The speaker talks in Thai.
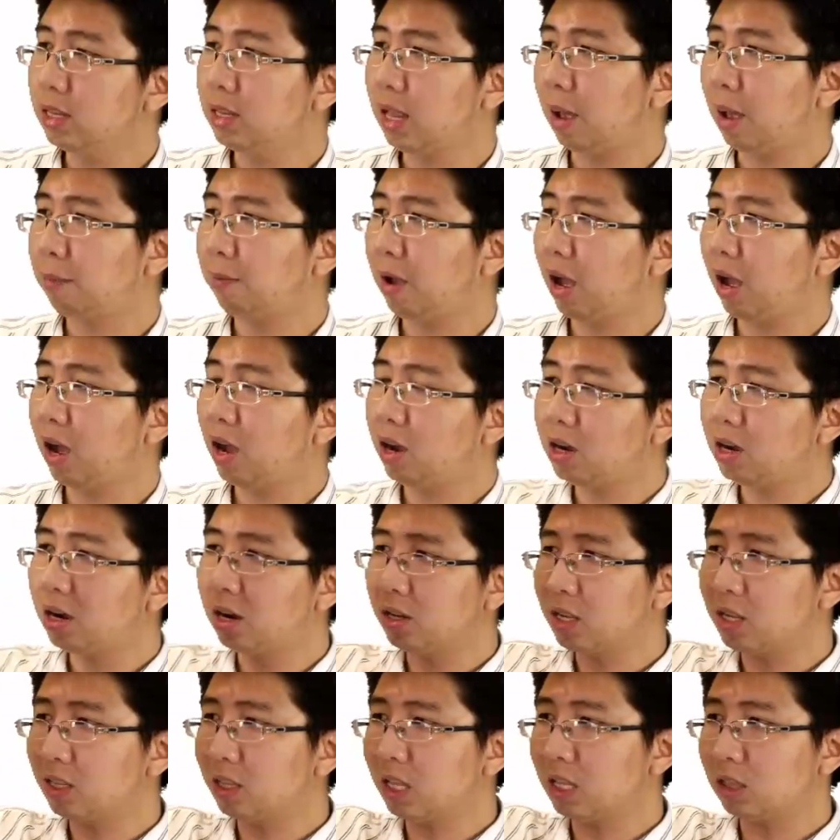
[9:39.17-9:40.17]
มครั้งก็คือ
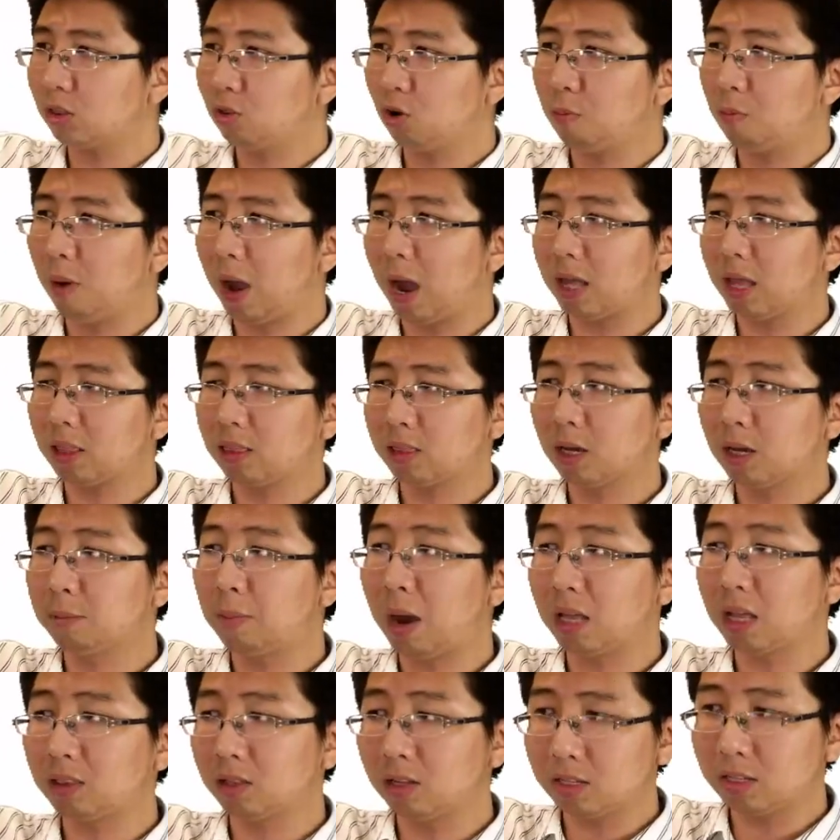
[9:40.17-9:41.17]
จะติดตัวบายเทอร์
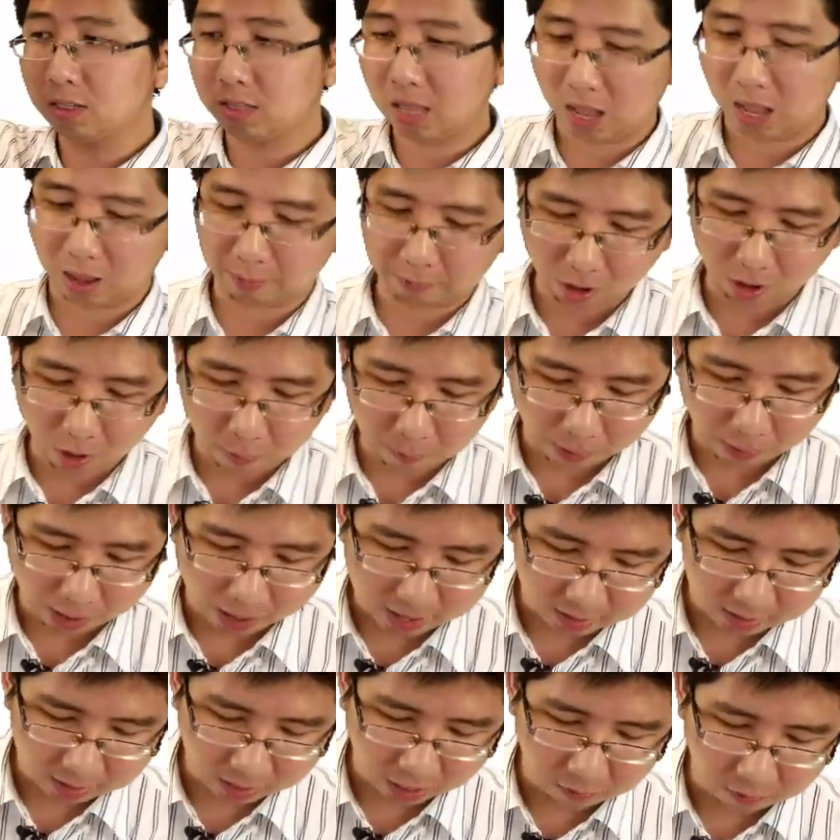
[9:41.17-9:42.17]
บายตัวที่สามเข้าไป
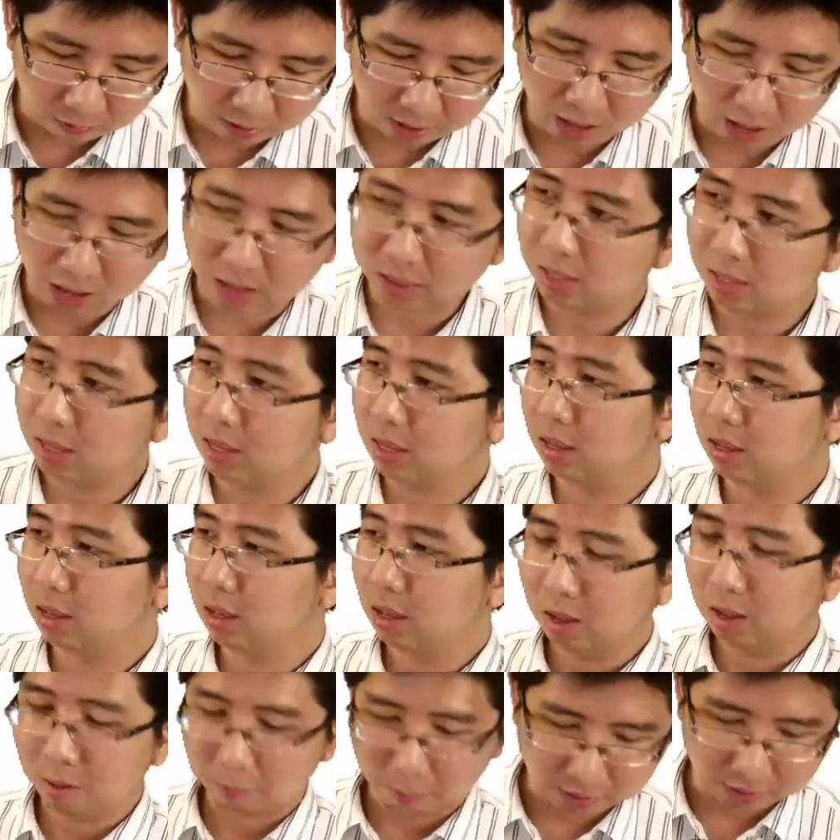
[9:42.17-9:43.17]
เสร็จแล้วเวลาที่
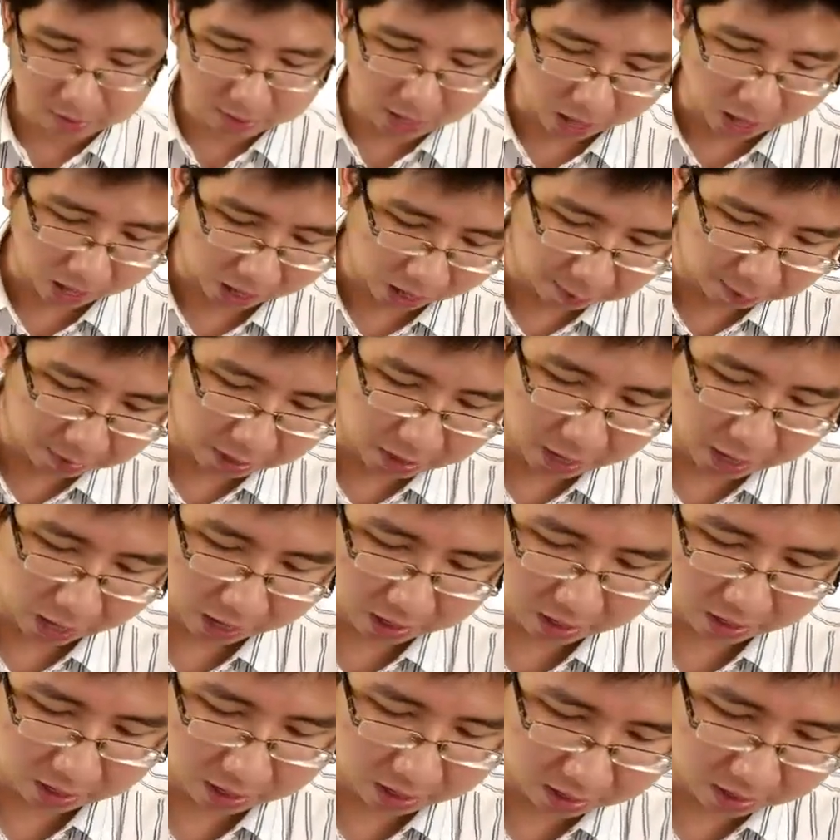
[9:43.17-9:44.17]
มันอยากกันมันจะอยาก
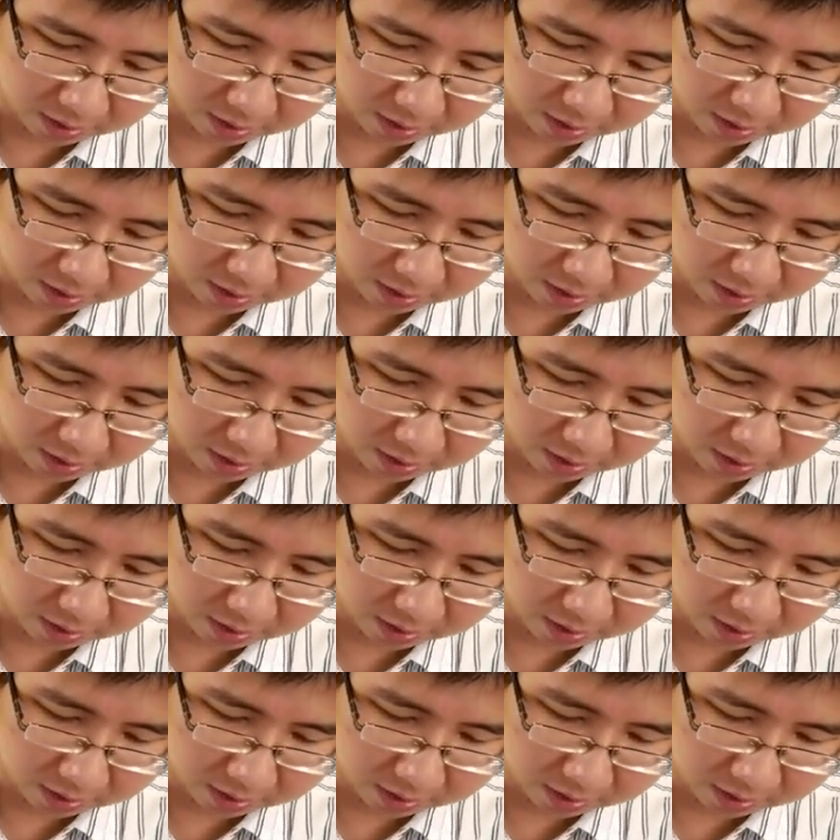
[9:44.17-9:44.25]
อย่างนี้